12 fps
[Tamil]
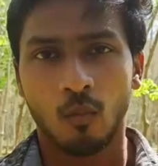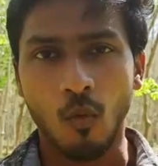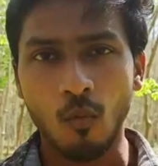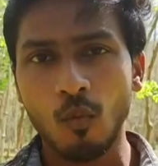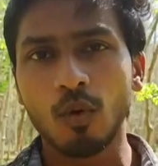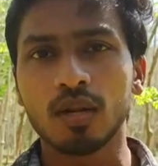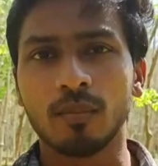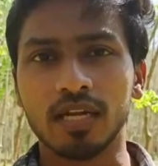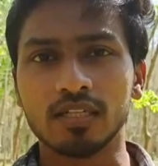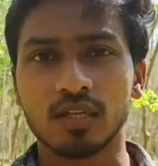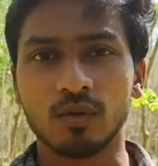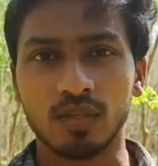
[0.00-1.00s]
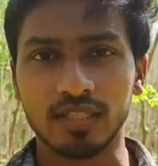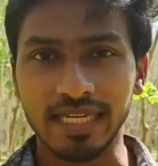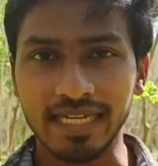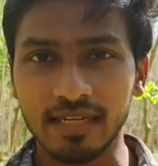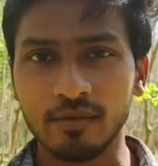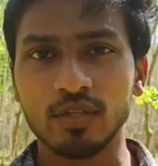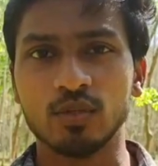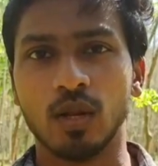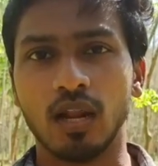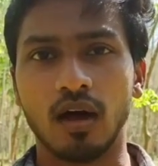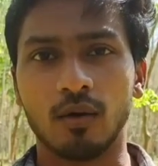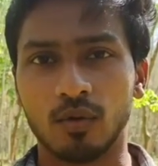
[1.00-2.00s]
ஒவ்வொரு மனுஷனும் வந்து
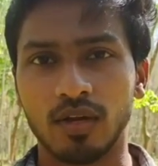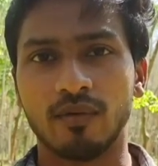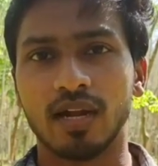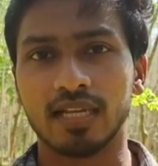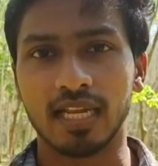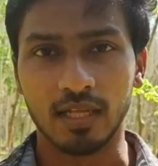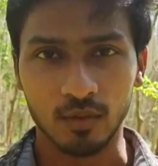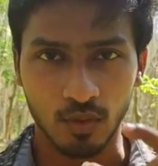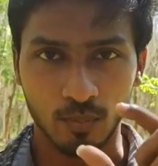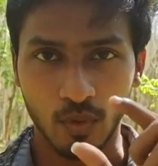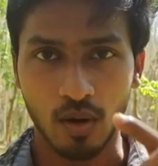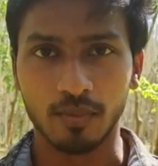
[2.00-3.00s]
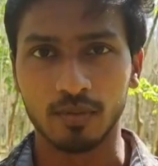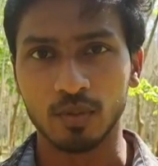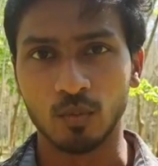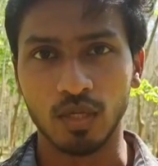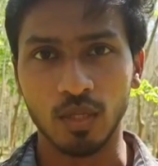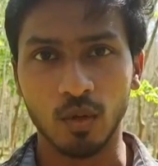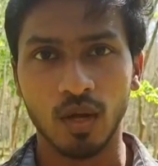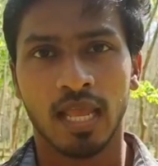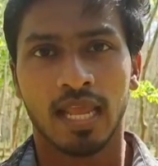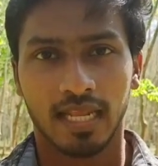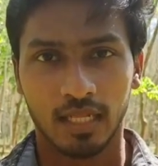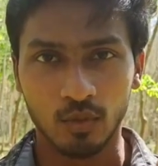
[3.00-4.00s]
இண்டிவிஜுவலாக அவனுடைய வாழ்க்கையில் ஏதோ ஒரு ப்ராப்ளத்து கூடயோ
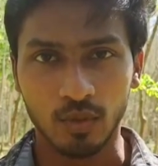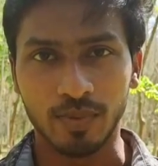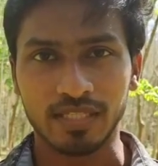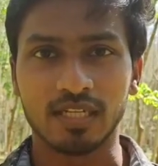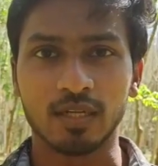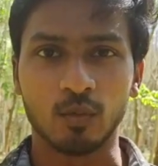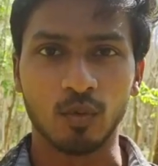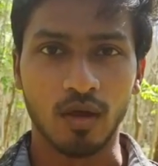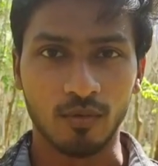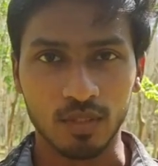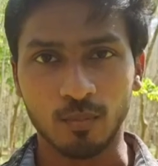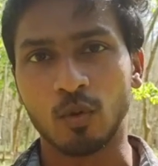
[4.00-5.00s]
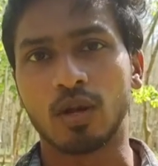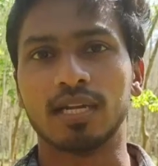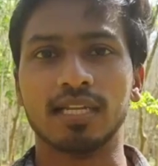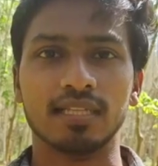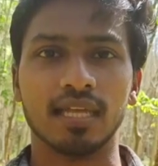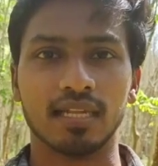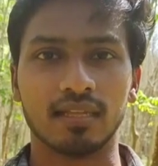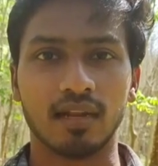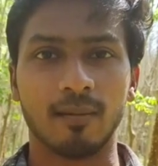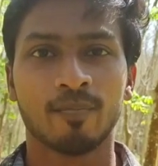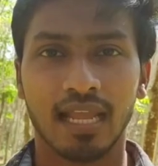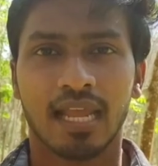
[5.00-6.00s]
ஏதோ ஒரு பிரச்சனை கூட அவன் வந்து போராடிட்டு தான் இருக்கிறான்
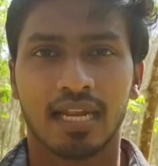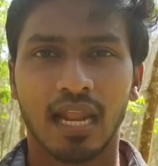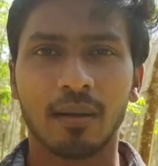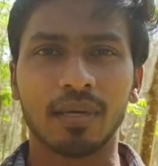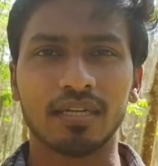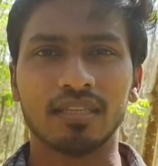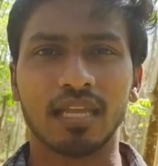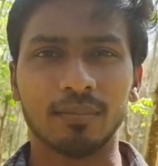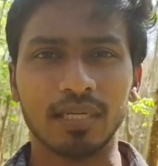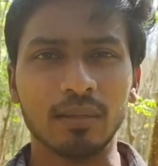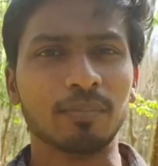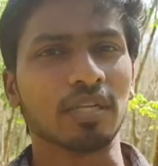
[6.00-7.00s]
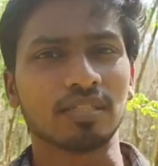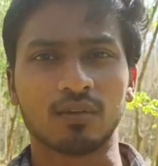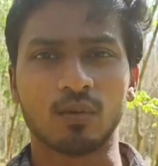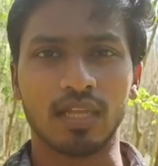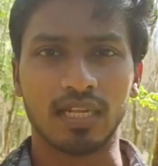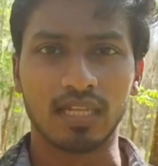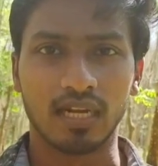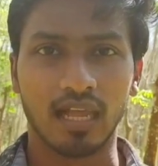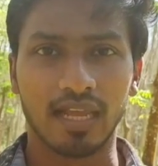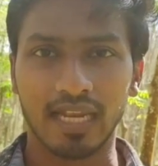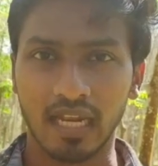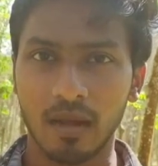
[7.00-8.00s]
நான் மட்டும்தான் இப்படி டிப்ரெஷனுக்குள்ளே இருக்கிறனா
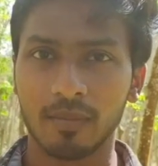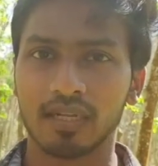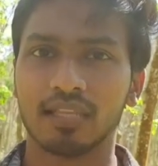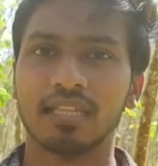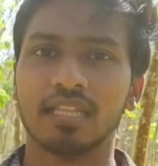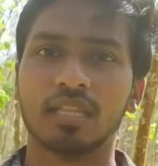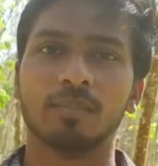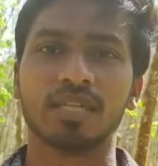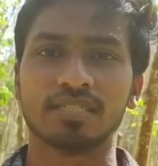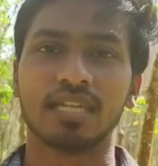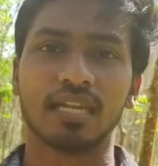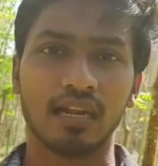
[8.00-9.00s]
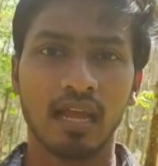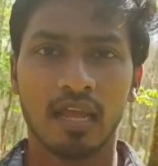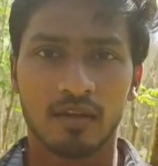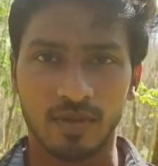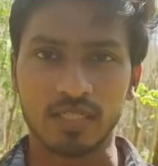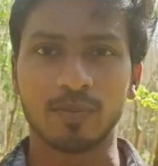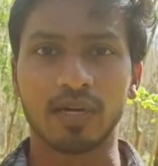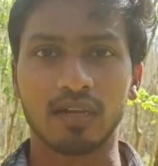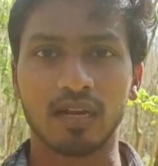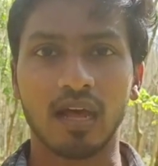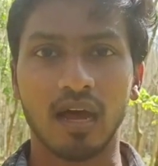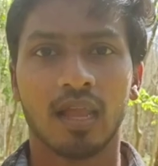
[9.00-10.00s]
இல்லை நான் மட்டும்தான் இந்தந்த பிரச்சனைகள் ஃபேஸ்
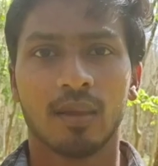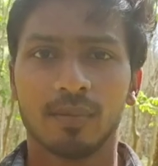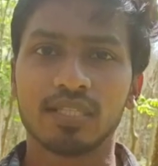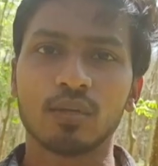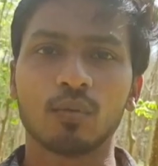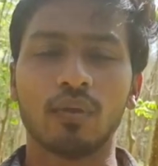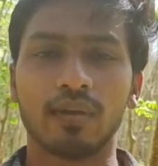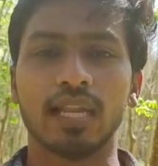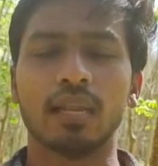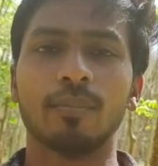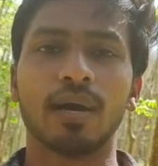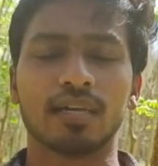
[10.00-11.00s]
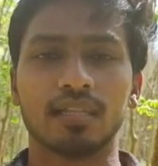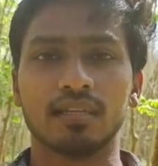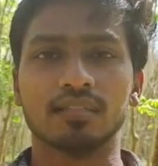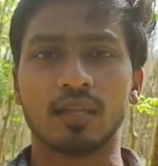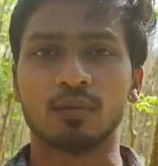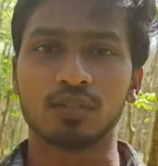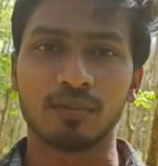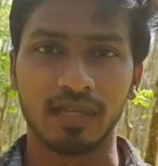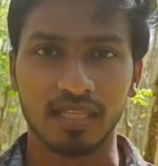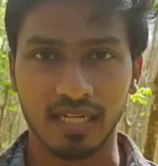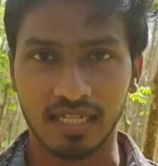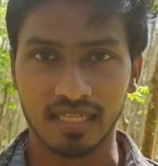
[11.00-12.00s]
பண்ணுறேன்னா மிச்சம் உள்ளவங்க எல்லாம் பார்க்குறதுக்கு சந்தோஷமாக
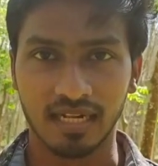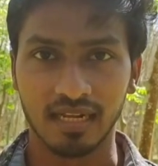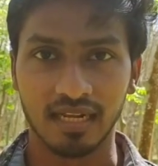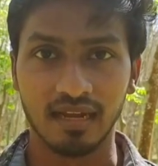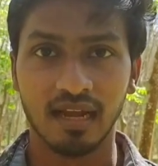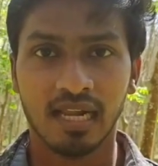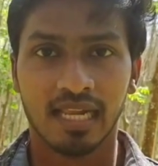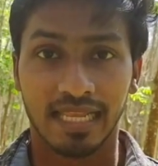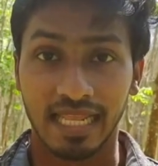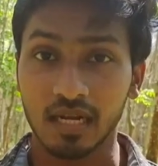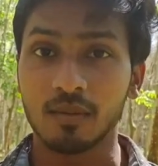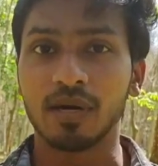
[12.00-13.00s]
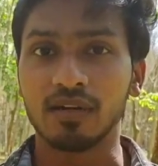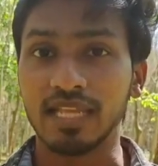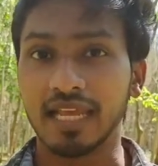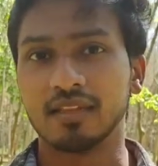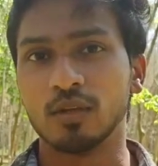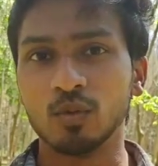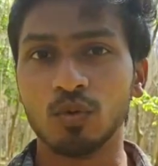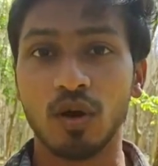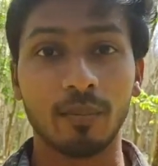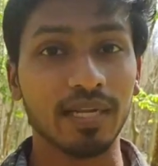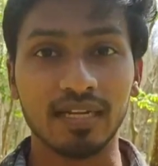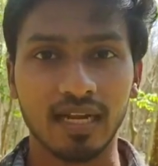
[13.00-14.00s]
தானே இருக்கிறாங்க எனக்கு மட்டும் ஏன் இந்த துக்கம்
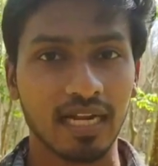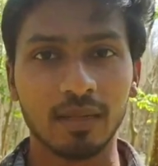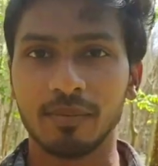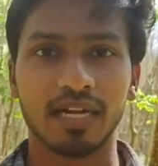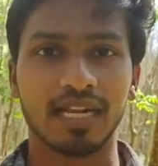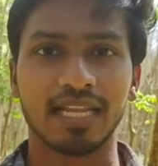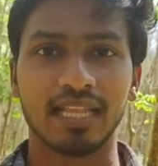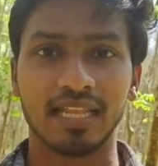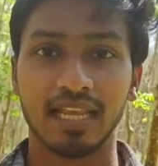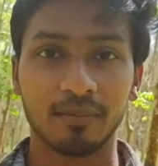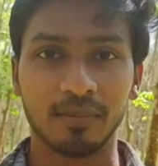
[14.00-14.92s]
அப்படின்னு கண்டிப்பாக நினைக்காதீங்க